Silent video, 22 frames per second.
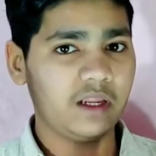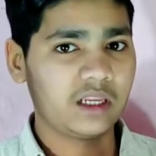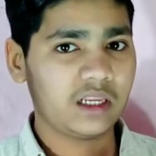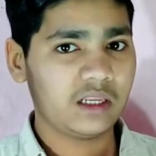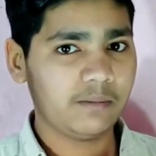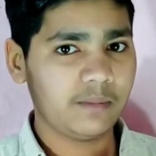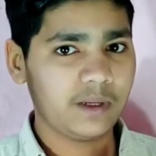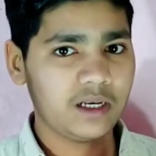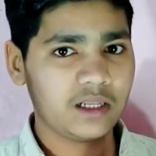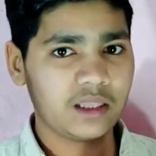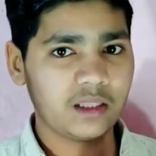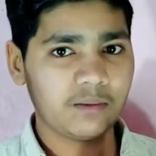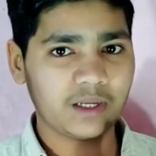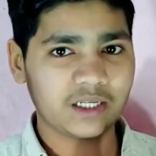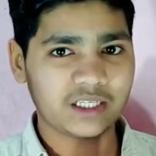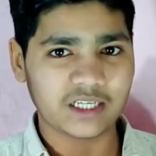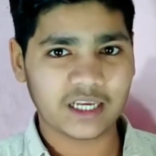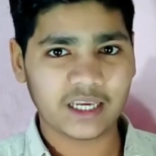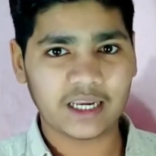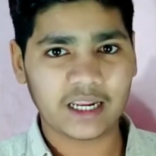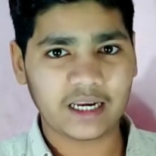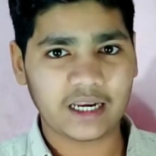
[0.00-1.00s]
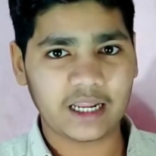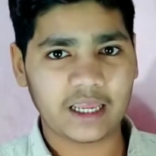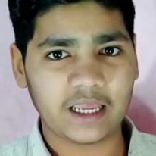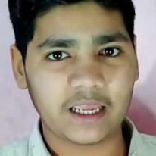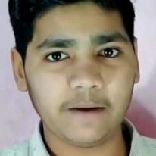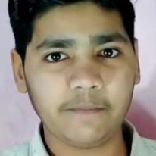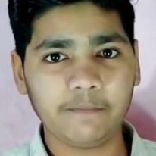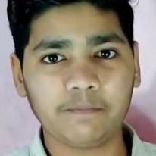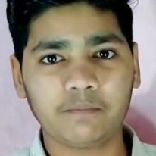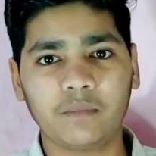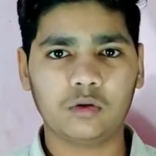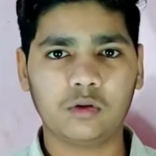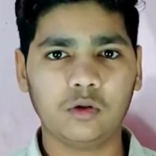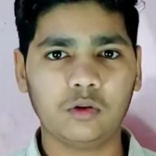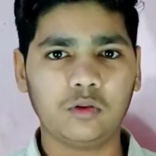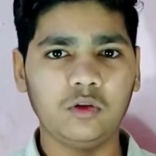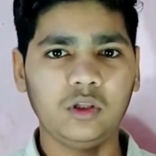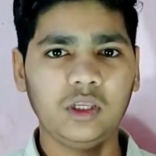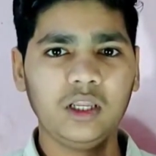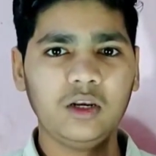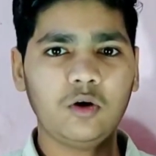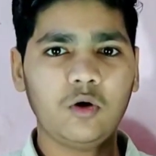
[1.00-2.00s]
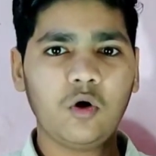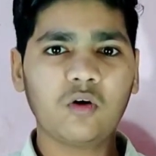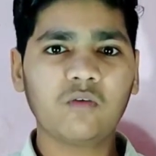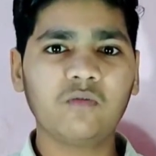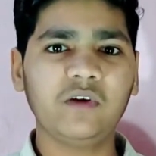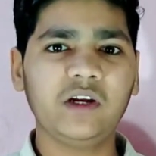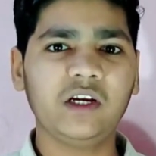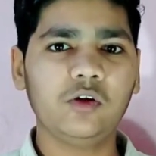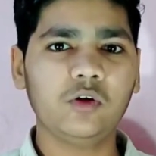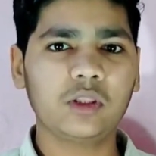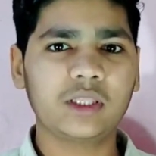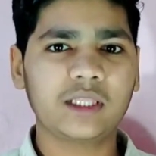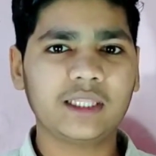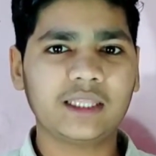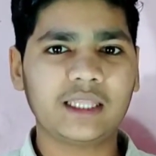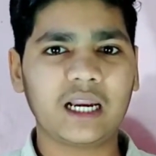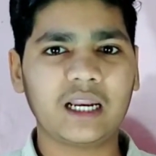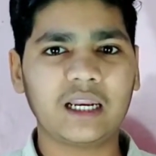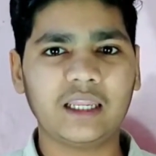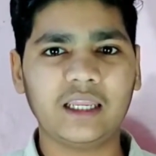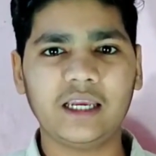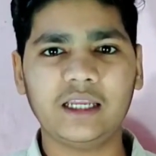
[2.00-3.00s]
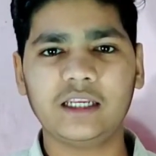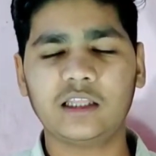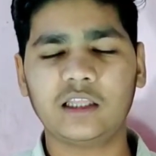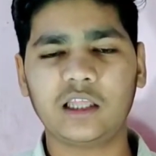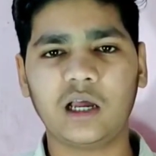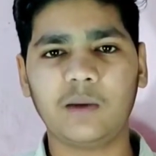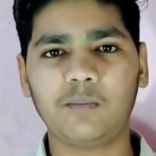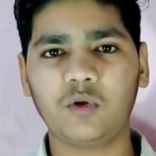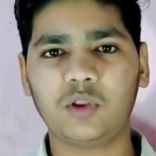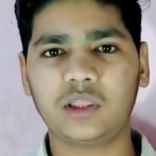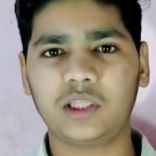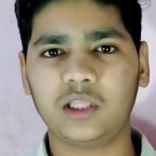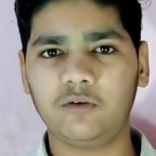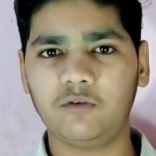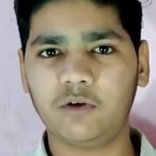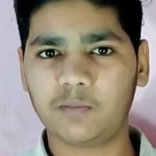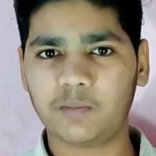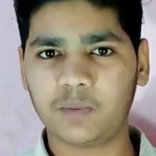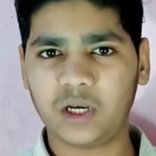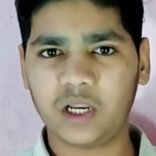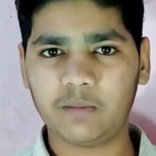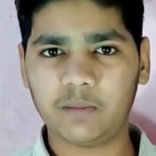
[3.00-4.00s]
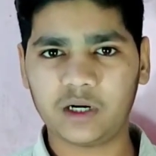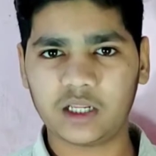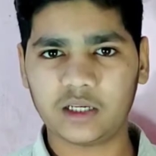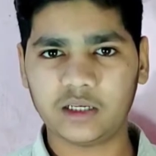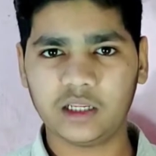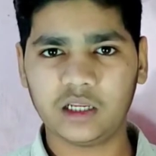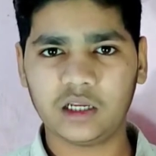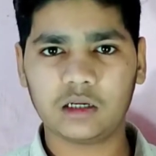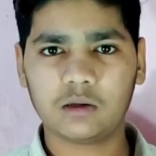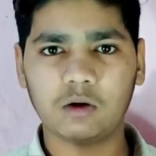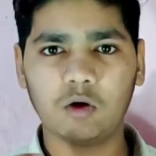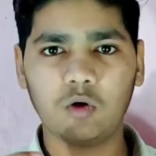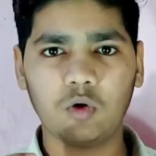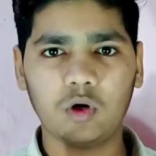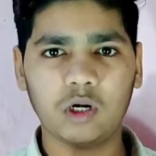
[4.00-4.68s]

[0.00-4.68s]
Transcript: फेक ईमेल से बच के रहना है और दोस्तों ये लॉन्ग वीडियोस की तरह नहीं है जैसे आपको सिल्वर प्ले बटन या